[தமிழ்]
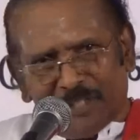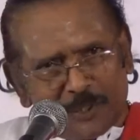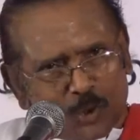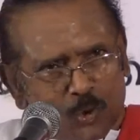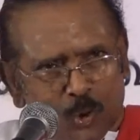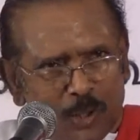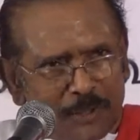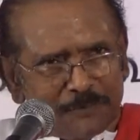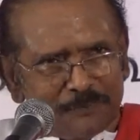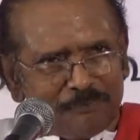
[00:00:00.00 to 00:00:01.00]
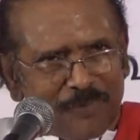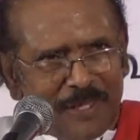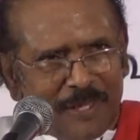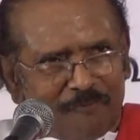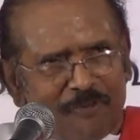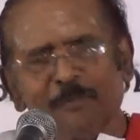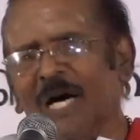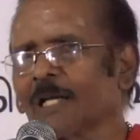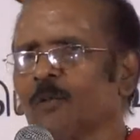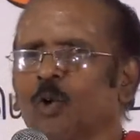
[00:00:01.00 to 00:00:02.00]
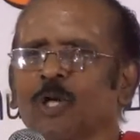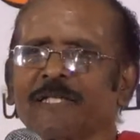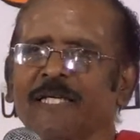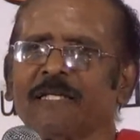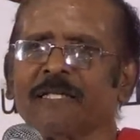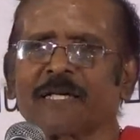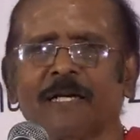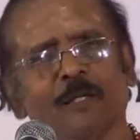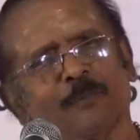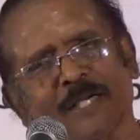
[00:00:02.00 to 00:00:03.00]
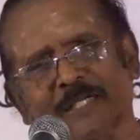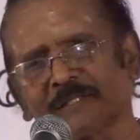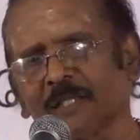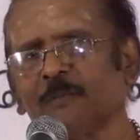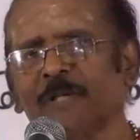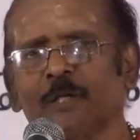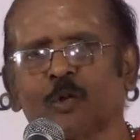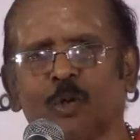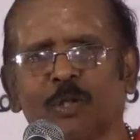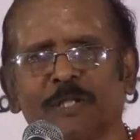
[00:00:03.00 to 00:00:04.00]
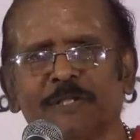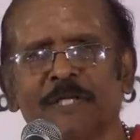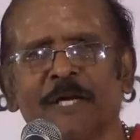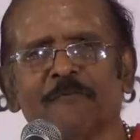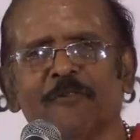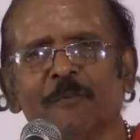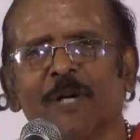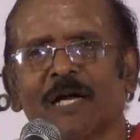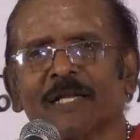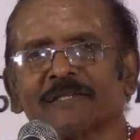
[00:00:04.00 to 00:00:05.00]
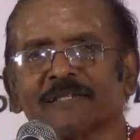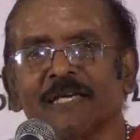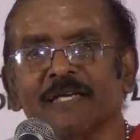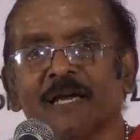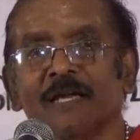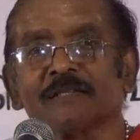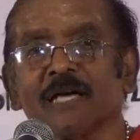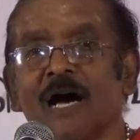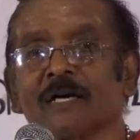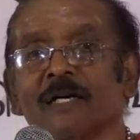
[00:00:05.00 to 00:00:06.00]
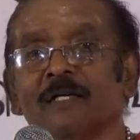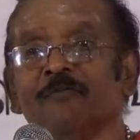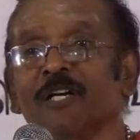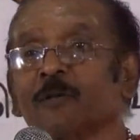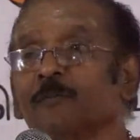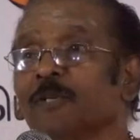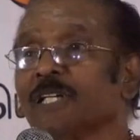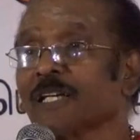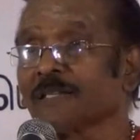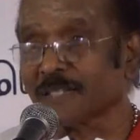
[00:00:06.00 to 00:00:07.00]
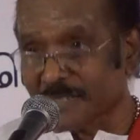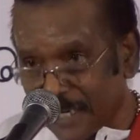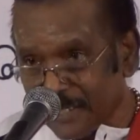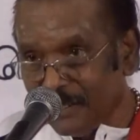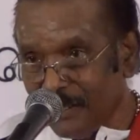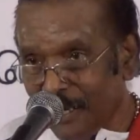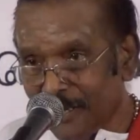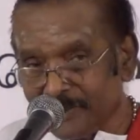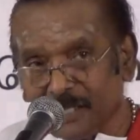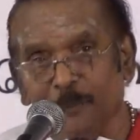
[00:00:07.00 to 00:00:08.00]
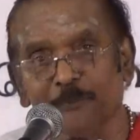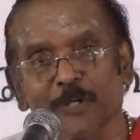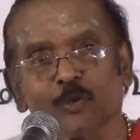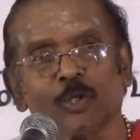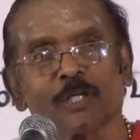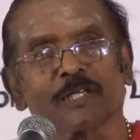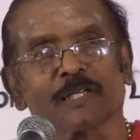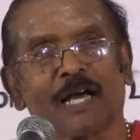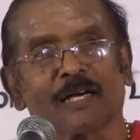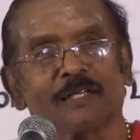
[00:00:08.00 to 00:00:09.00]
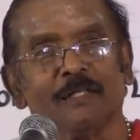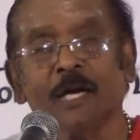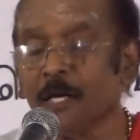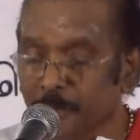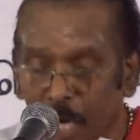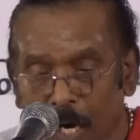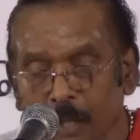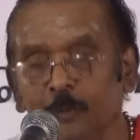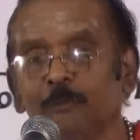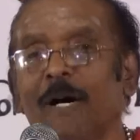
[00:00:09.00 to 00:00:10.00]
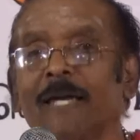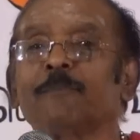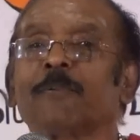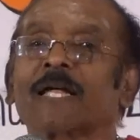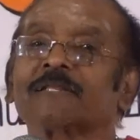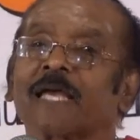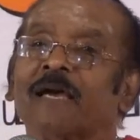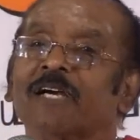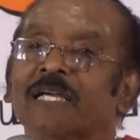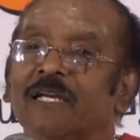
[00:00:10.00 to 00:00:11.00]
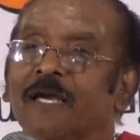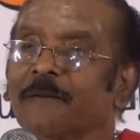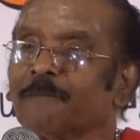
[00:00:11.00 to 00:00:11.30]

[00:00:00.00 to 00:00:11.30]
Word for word: வைத்துக்கொண்டு விமான ஓட்டியின் இரண்டு பக்கத்திலும் நின்று கொண்டு விமானத்தை தாங்கள் விரும்புகிற திசையில் திருப்பி கொண்டிருக்கிறார்கள் யாரும் பயப்பட தேவையில்லை